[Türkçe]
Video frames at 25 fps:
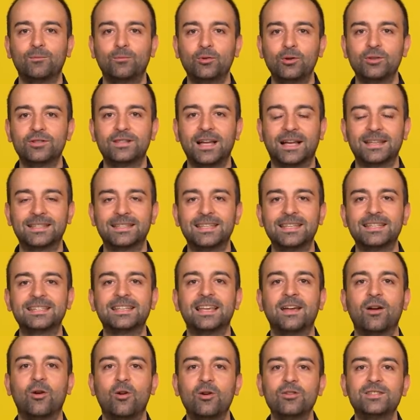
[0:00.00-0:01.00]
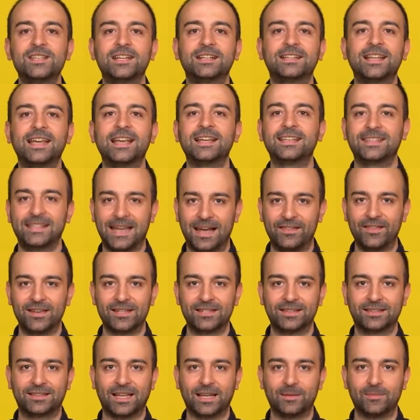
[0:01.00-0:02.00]
Bu yüzden siz öncelikle
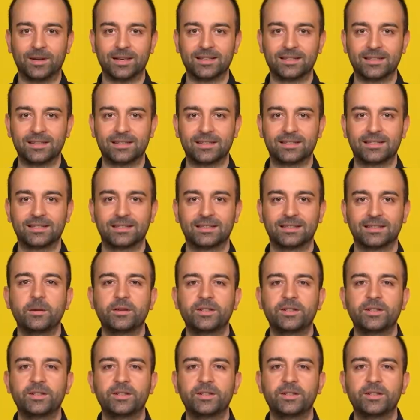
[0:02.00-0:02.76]
kendinizi tanımalısınız.